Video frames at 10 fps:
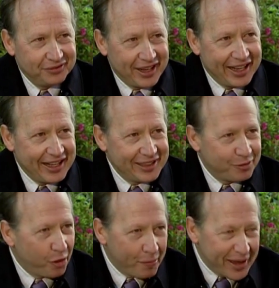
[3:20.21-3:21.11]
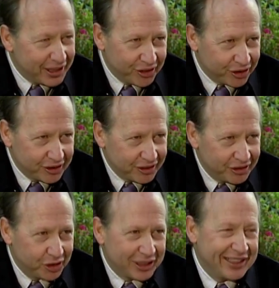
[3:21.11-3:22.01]
en este momento,
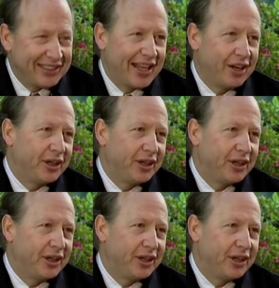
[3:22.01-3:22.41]
no sé si sean